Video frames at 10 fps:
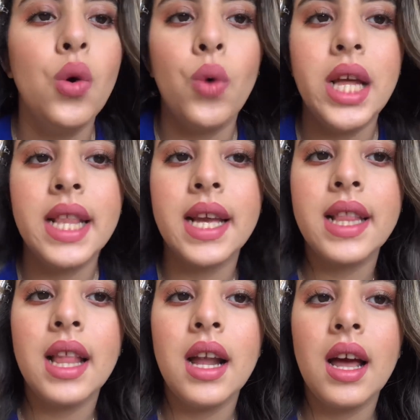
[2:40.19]
واحد
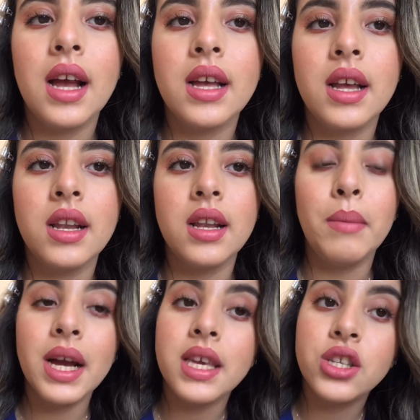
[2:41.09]
الاطلال هكا
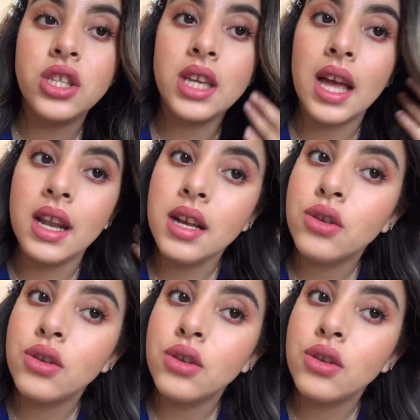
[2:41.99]
الماكياج ديالك